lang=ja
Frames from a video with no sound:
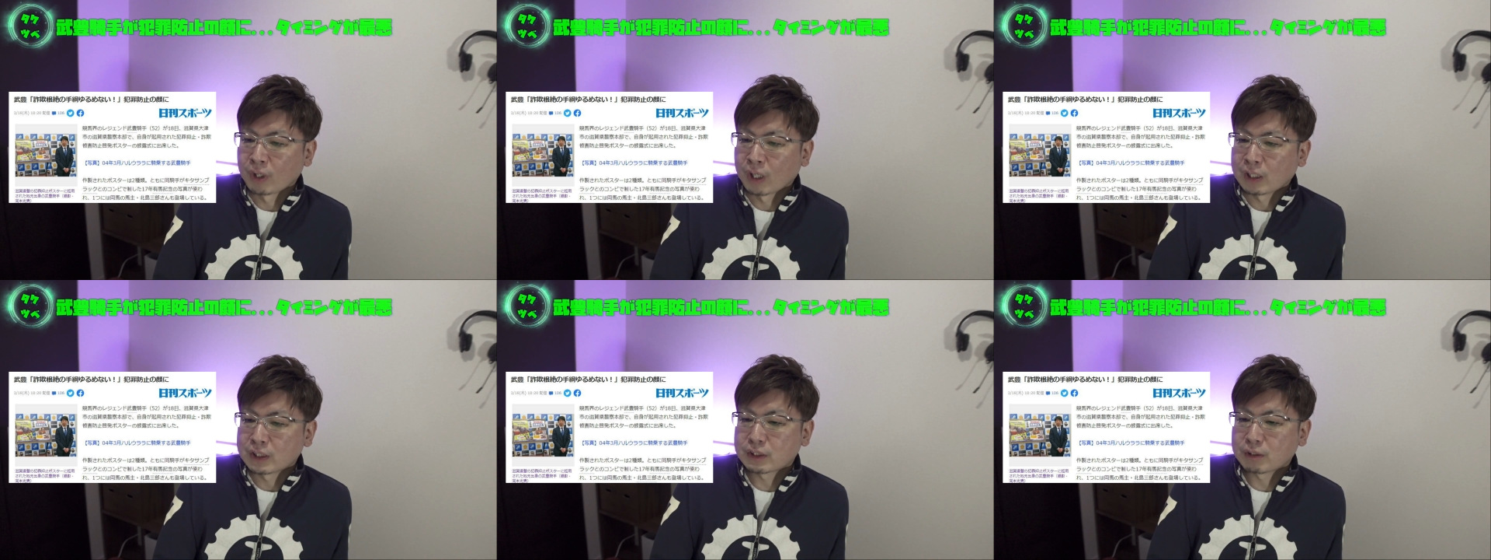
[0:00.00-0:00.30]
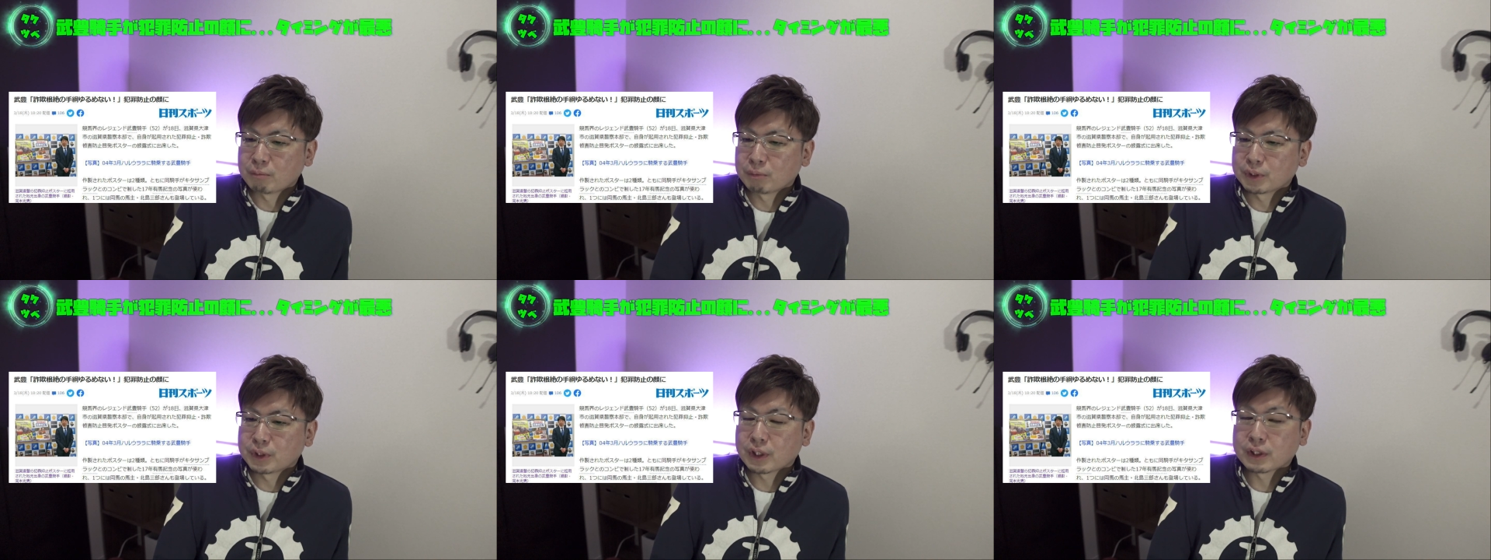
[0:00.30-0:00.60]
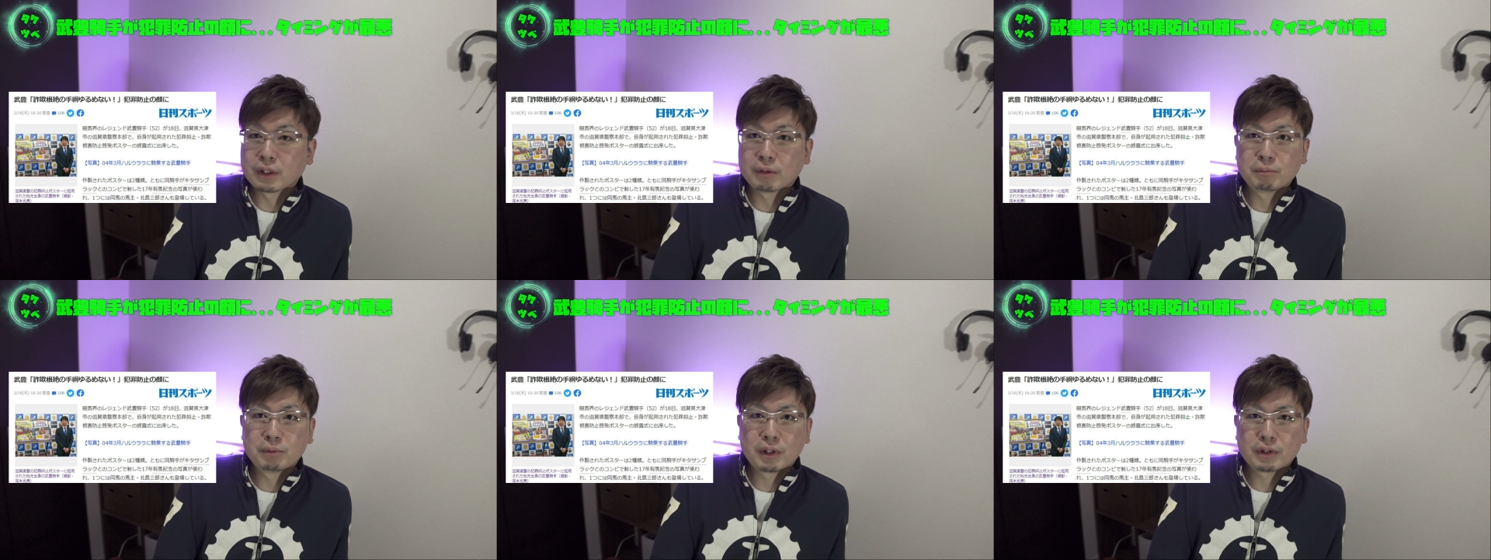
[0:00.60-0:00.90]
しかも北
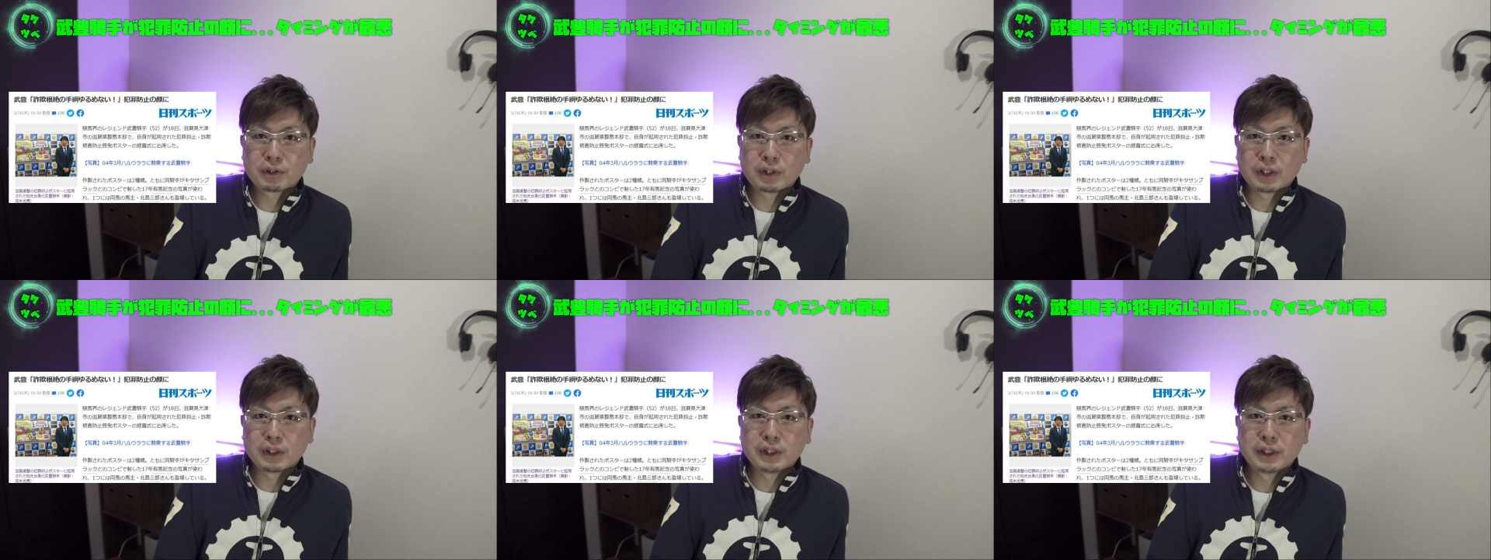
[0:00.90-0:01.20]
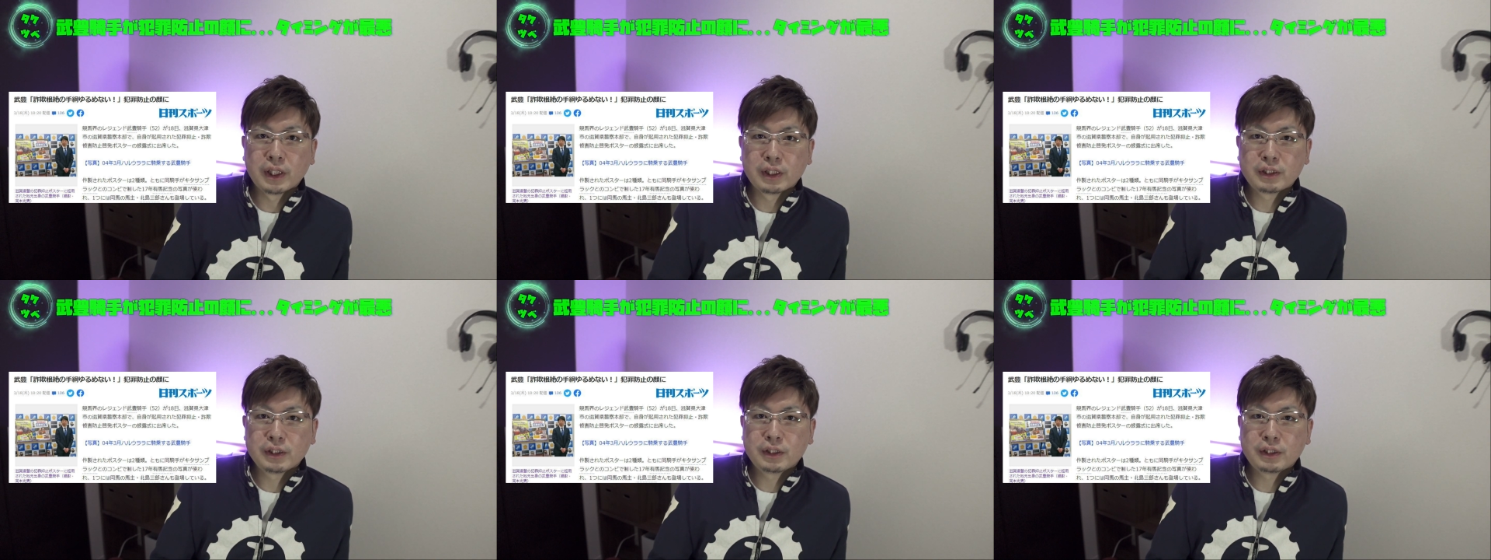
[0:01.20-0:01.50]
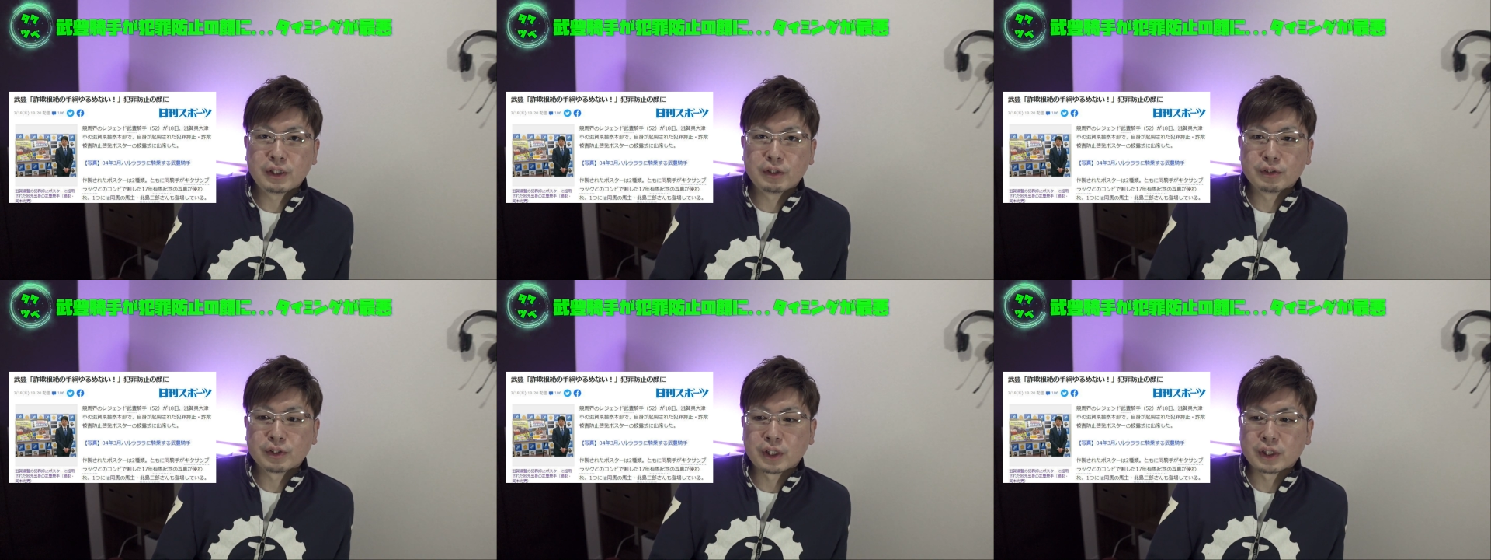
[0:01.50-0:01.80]
三ブラックが逃げ切っ
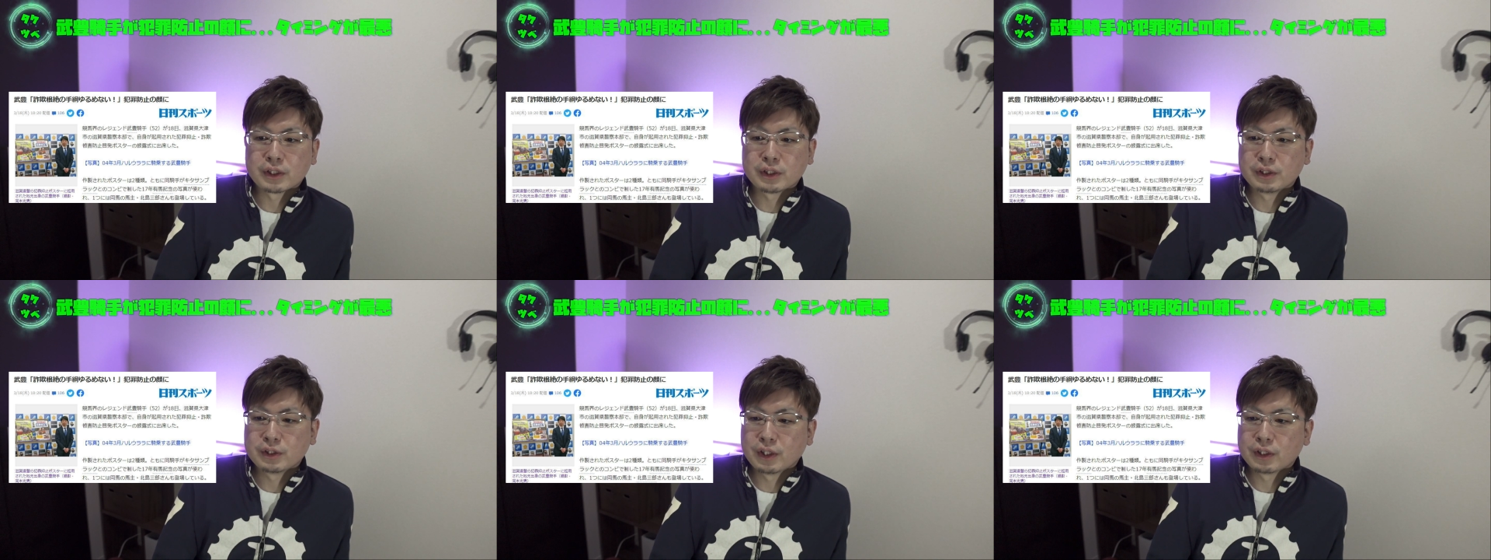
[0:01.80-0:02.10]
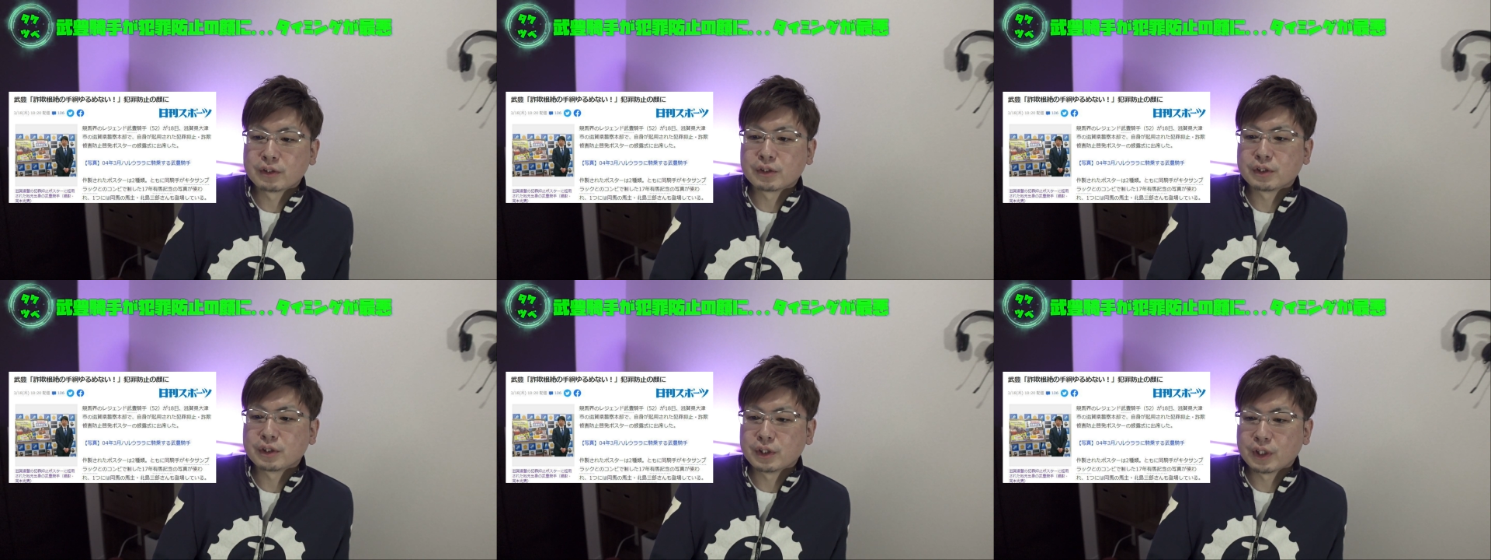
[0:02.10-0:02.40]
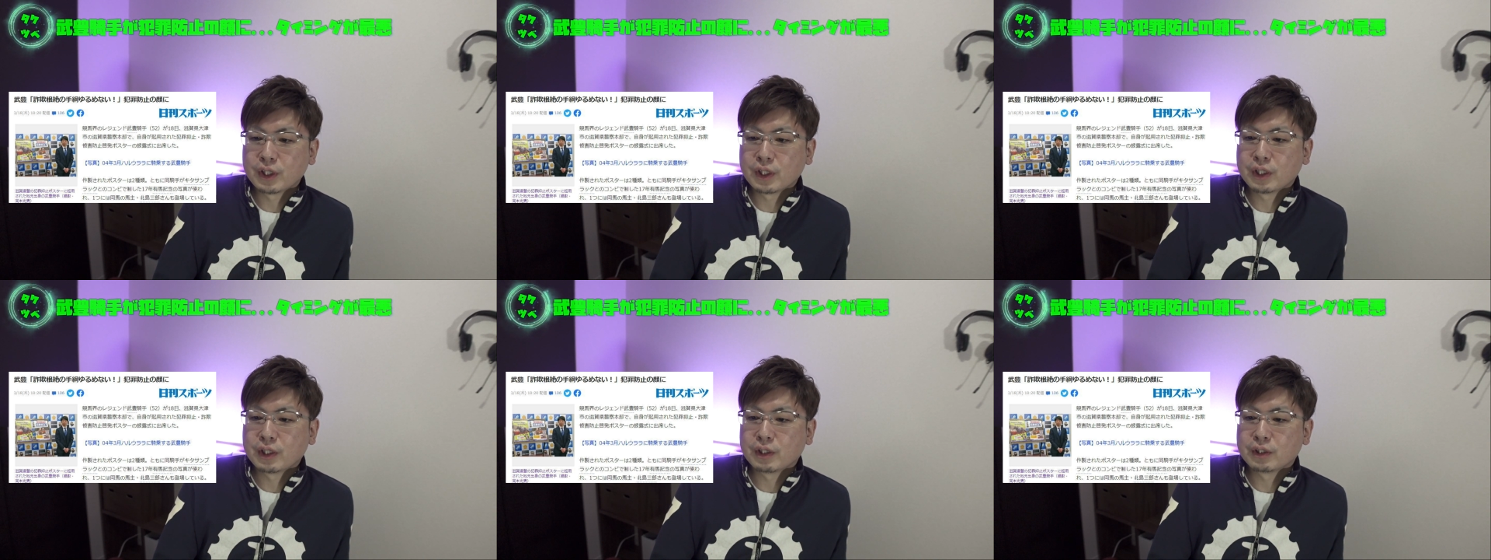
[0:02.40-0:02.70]
ている写真ですし
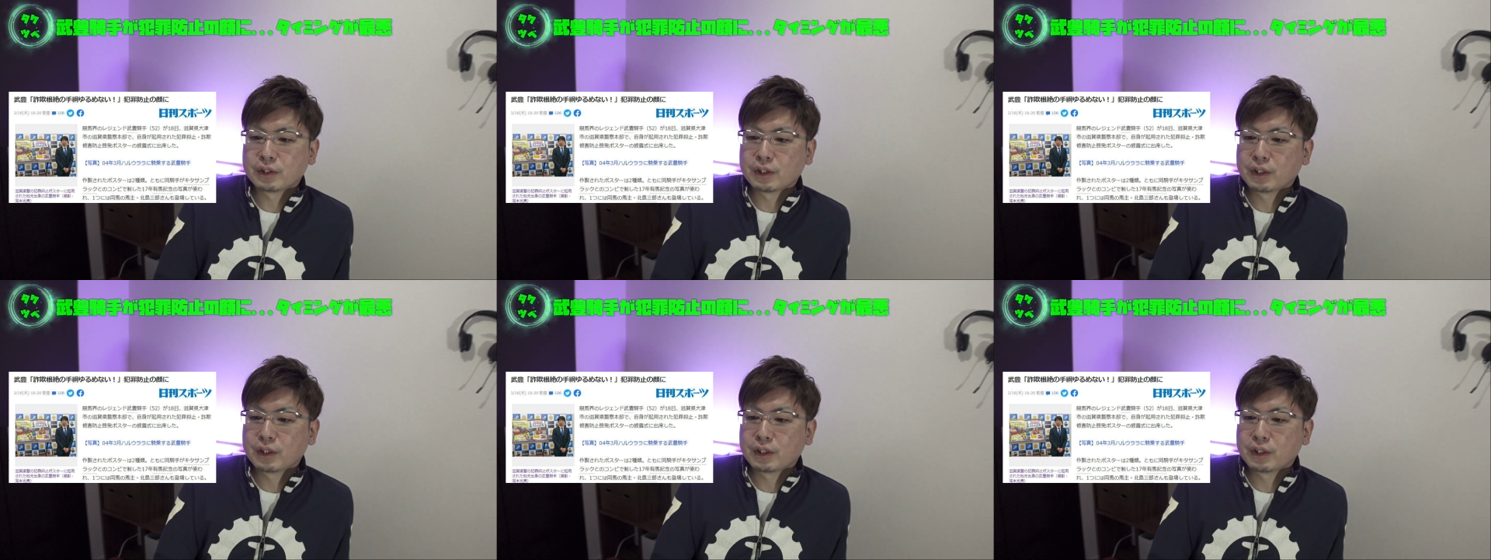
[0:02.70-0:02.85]
ね。